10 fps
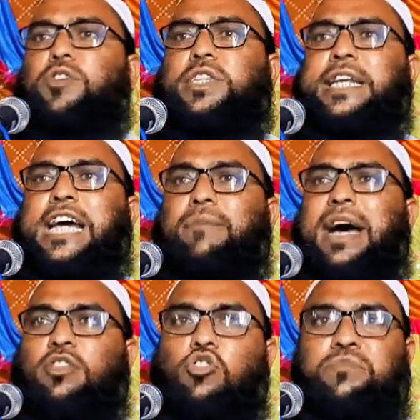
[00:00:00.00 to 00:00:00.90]
পত্রিকার
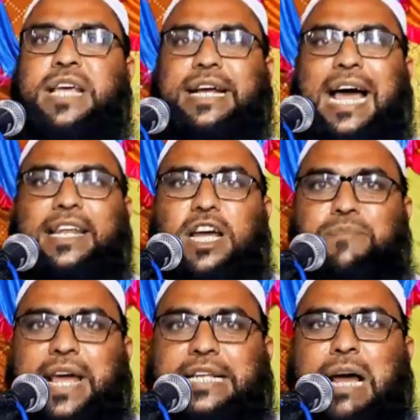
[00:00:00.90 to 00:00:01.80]
মাধ্যম দিয়ে কালকে
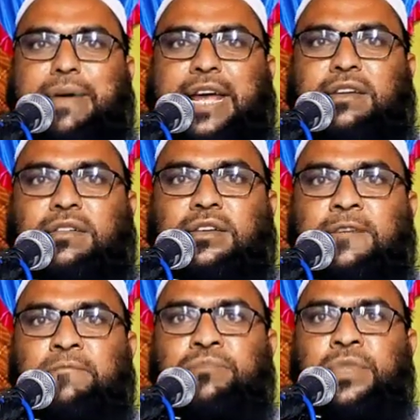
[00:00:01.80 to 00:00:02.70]
পেয়ে যাবেন
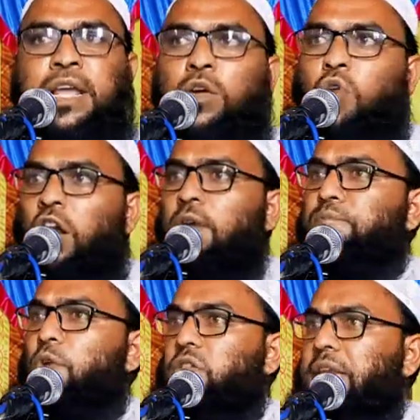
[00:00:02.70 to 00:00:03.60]
কলম
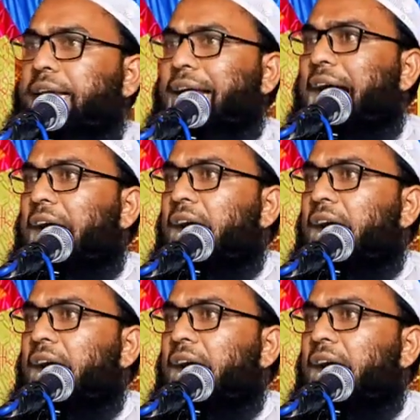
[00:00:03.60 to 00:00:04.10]
পত্রিকা